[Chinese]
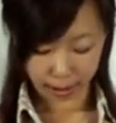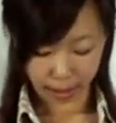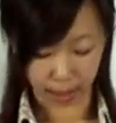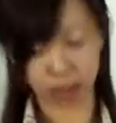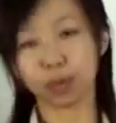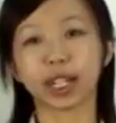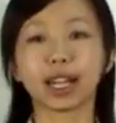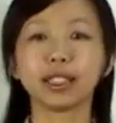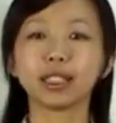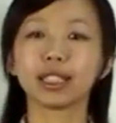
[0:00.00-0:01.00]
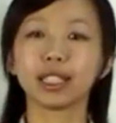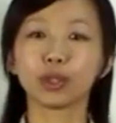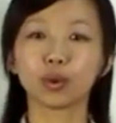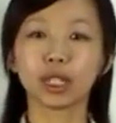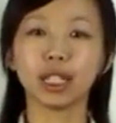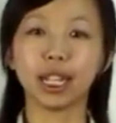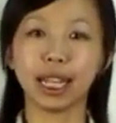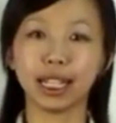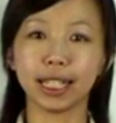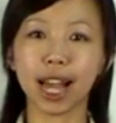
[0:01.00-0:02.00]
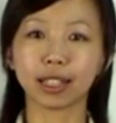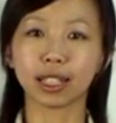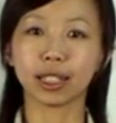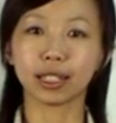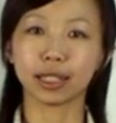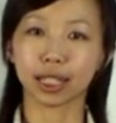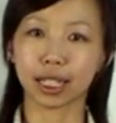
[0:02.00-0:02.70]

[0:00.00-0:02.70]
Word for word: 长得是不是跟数字零一样呢？